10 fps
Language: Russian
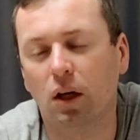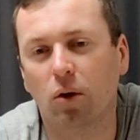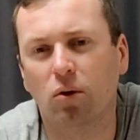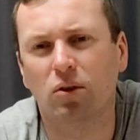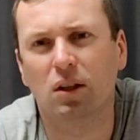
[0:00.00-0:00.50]

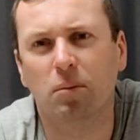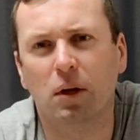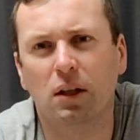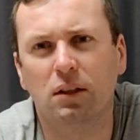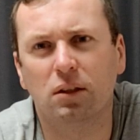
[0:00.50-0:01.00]
как у него
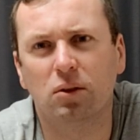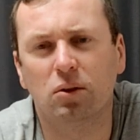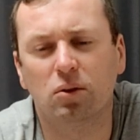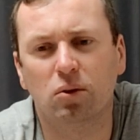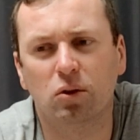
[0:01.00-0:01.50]
сломалась
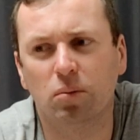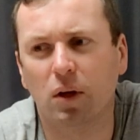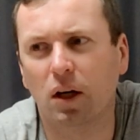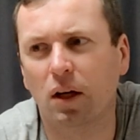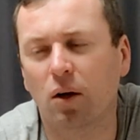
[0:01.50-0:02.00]

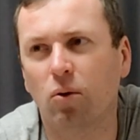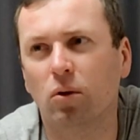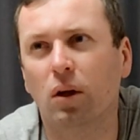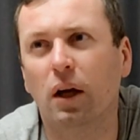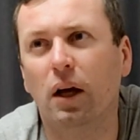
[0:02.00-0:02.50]
судьба, как
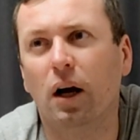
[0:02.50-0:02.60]
он